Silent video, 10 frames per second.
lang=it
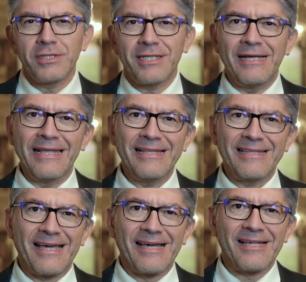ossia
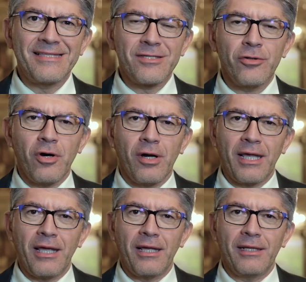
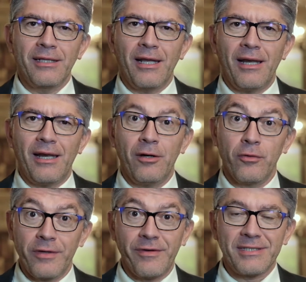l'integrazione
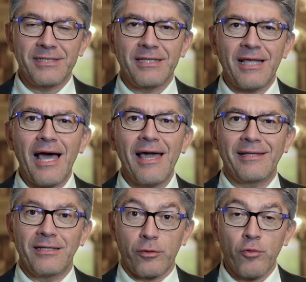dell'università
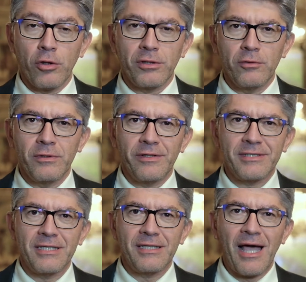e del ruolo
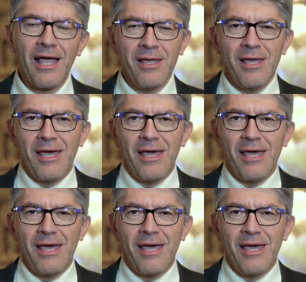dell'università